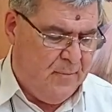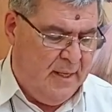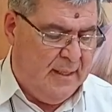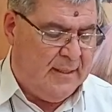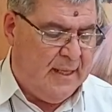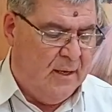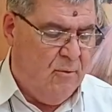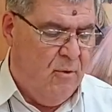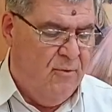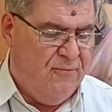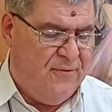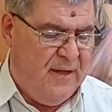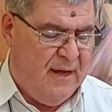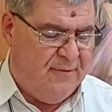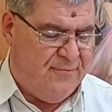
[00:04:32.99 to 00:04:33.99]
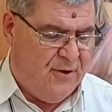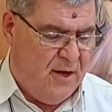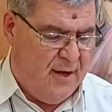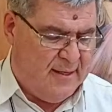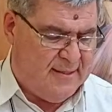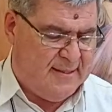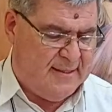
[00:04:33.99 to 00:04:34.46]
Então ouvi a
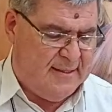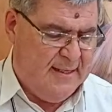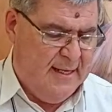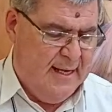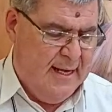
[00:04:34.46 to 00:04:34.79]
voz.